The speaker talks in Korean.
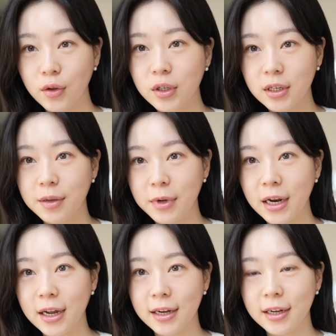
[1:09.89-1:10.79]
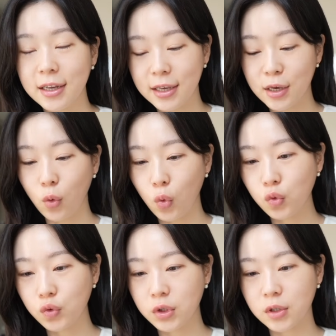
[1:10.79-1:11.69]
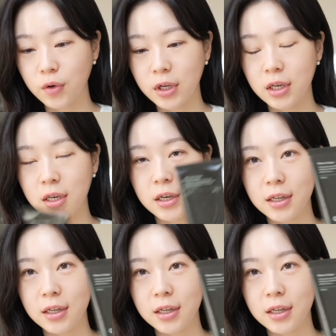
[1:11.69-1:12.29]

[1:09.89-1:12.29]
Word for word: 선크림이랑 이 오우즈너리,